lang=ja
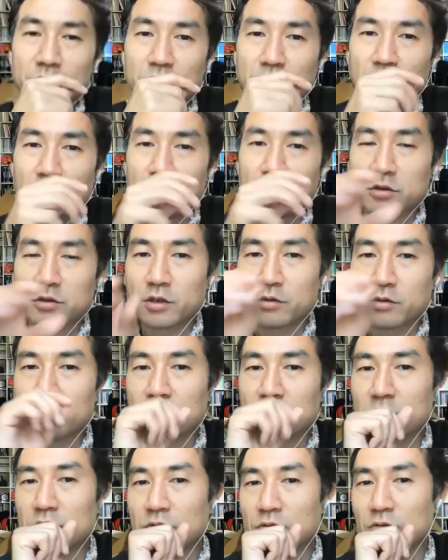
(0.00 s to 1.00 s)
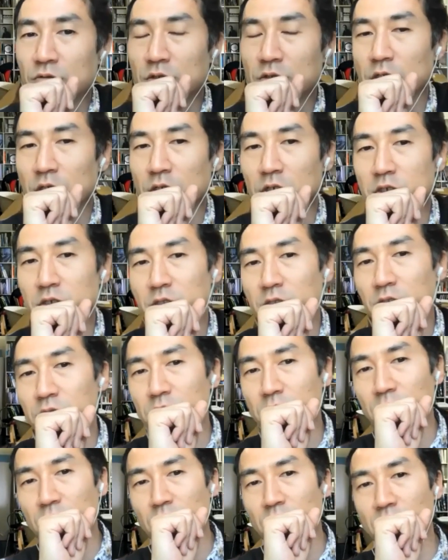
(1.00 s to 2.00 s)
う手をつなぐっていう行為だけじゃな
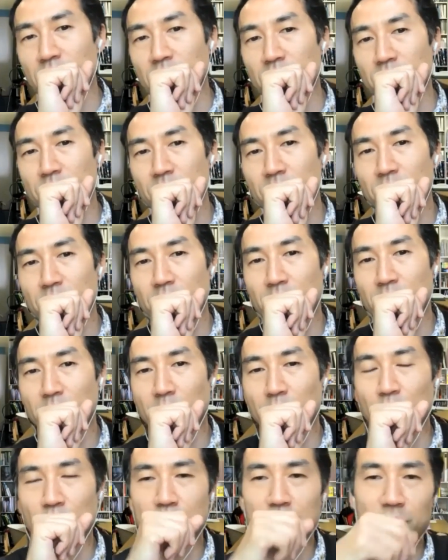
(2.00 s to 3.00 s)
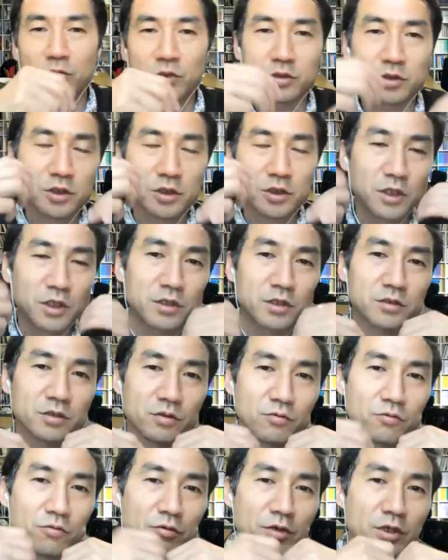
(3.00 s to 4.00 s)
くて、まあ、僕とか好きなんですけ
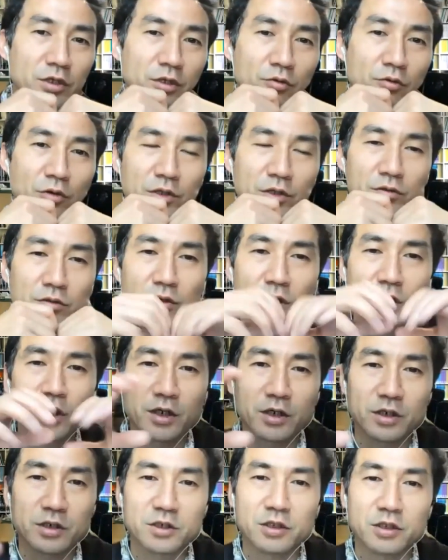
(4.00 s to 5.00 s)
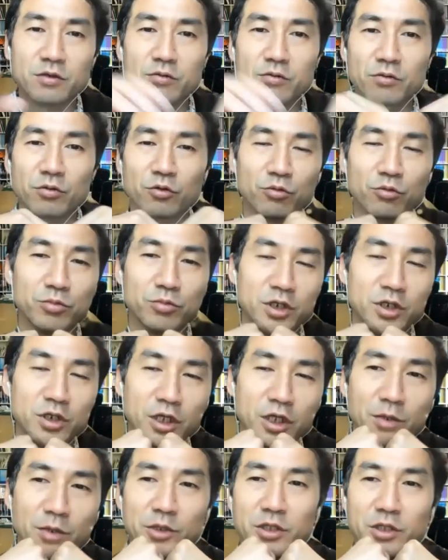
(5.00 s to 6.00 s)
ど、公園で他の人が何かしてるのをのんびり
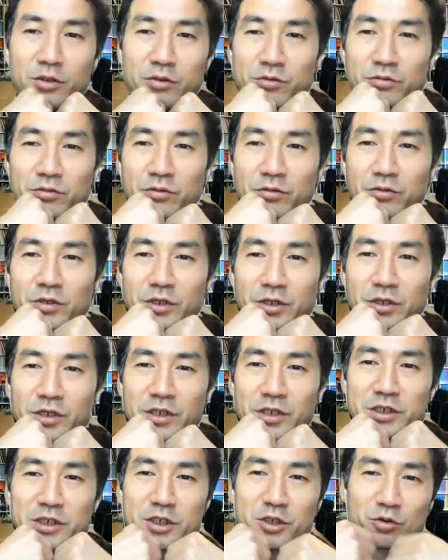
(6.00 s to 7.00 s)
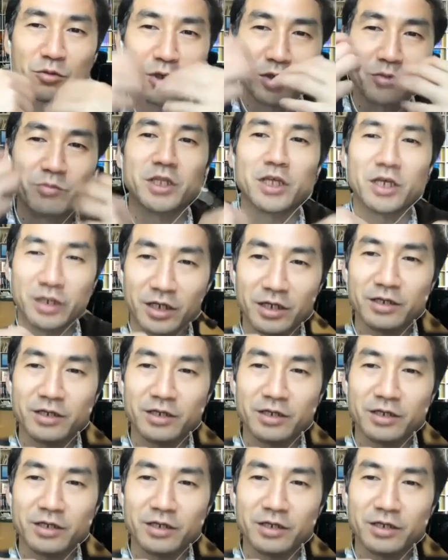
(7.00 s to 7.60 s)
眺めてると、一日終わるみたい